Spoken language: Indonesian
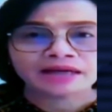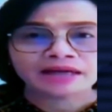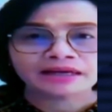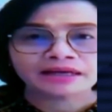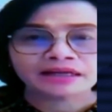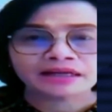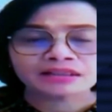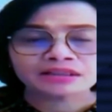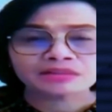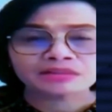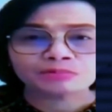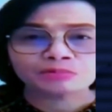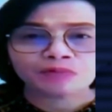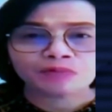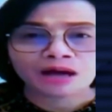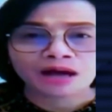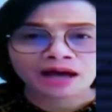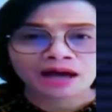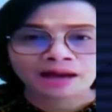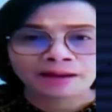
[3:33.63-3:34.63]
adalah
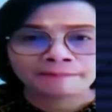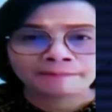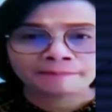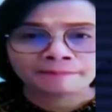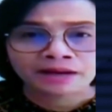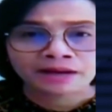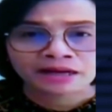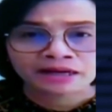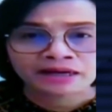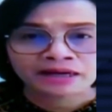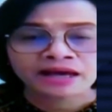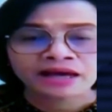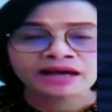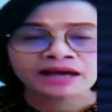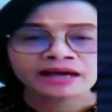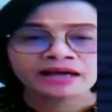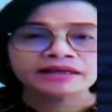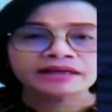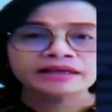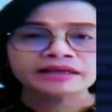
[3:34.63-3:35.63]
sebuah amanah
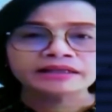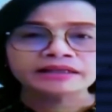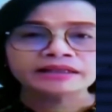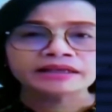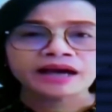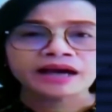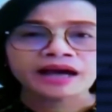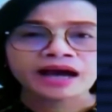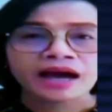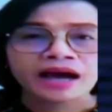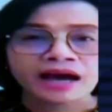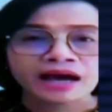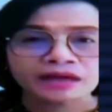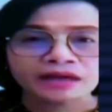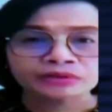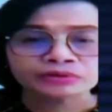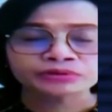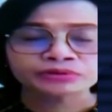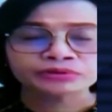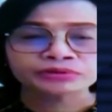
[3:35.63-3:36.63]
yang
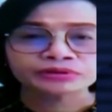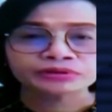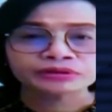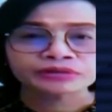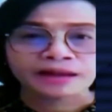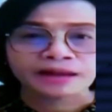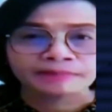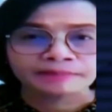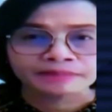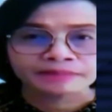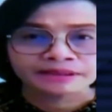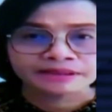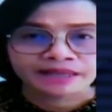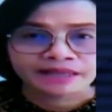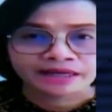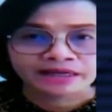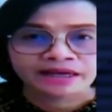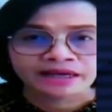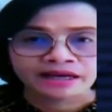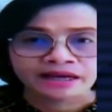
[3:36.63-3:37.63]
harus kami
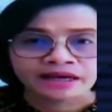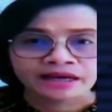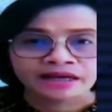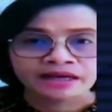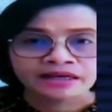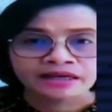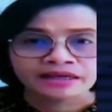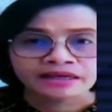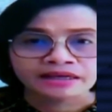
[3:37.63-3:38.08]
jaga